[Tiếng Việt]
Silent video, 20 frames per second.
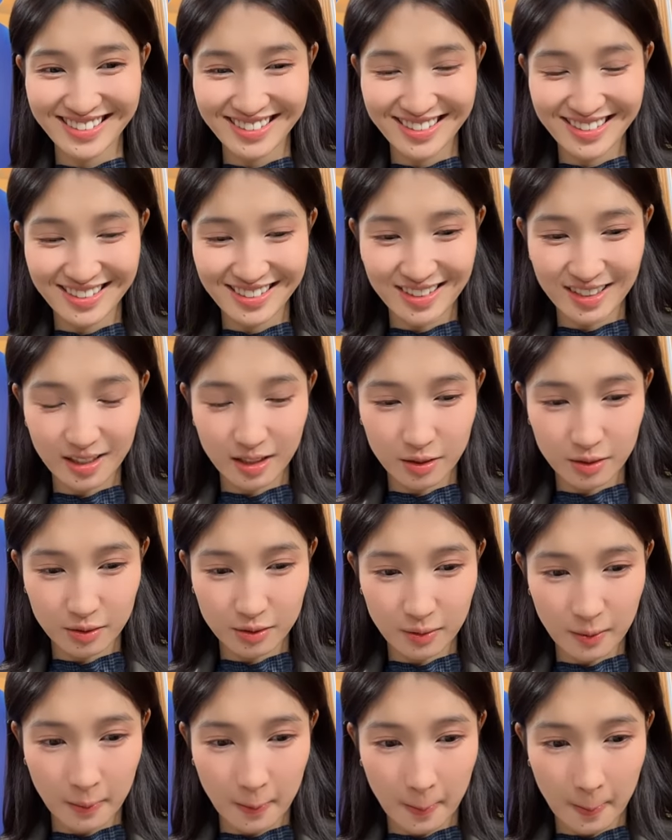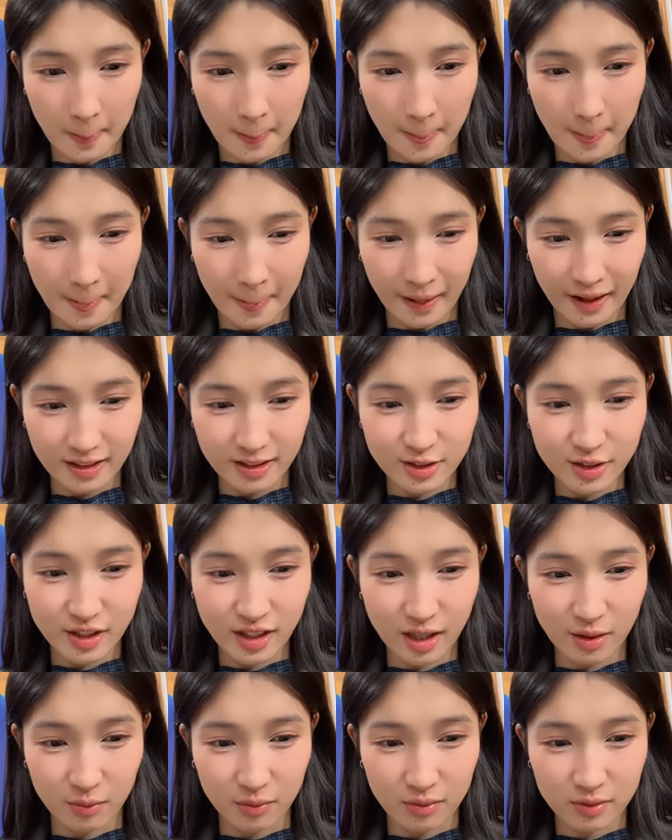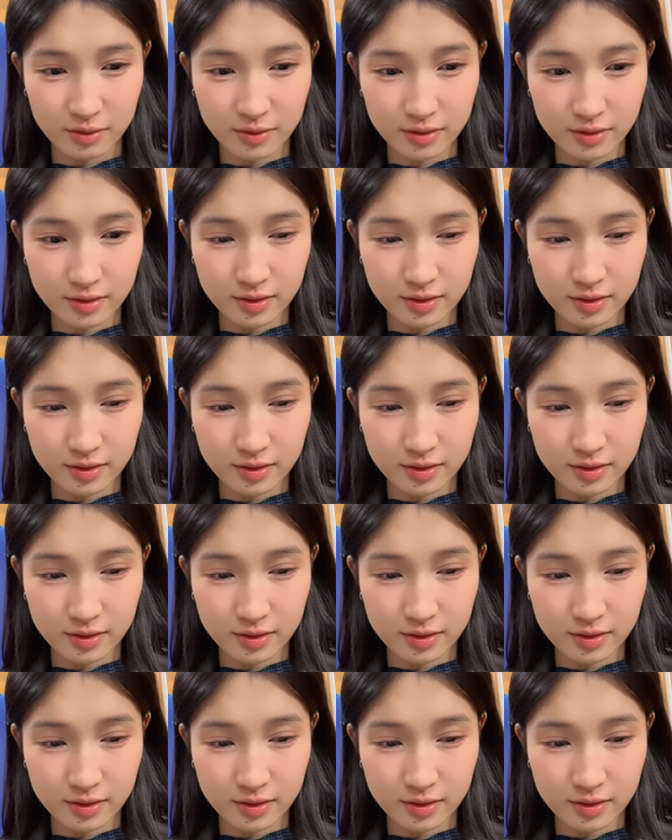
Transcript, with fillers: ấy chi không ấy chi không